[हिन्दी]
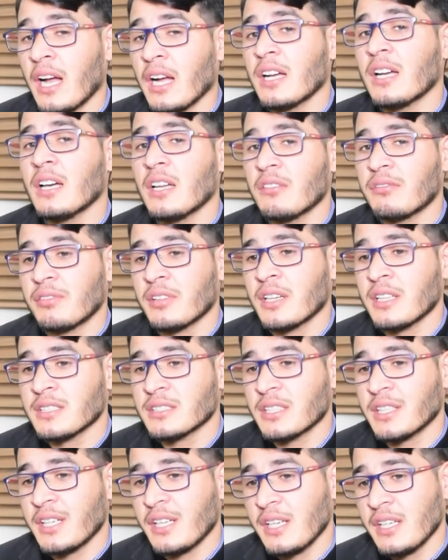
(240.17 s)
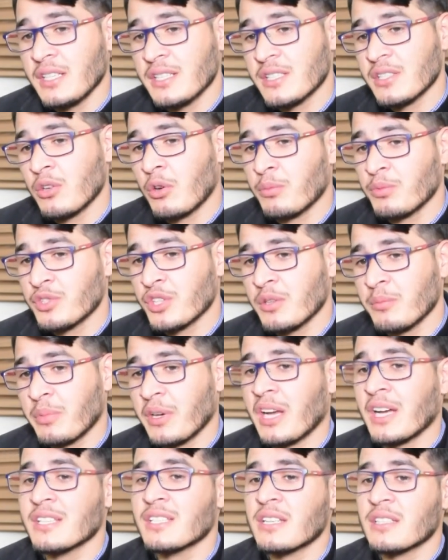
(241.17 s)
अगर फ़र्ज़ करे इस ऑप्शन पे
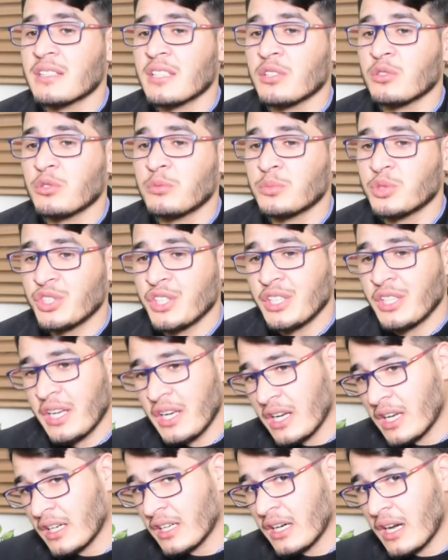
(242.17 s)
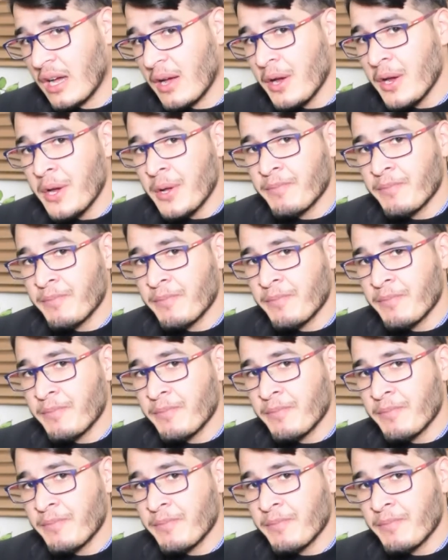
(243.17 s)
आ जाते तो मुझे नहीं लग रहा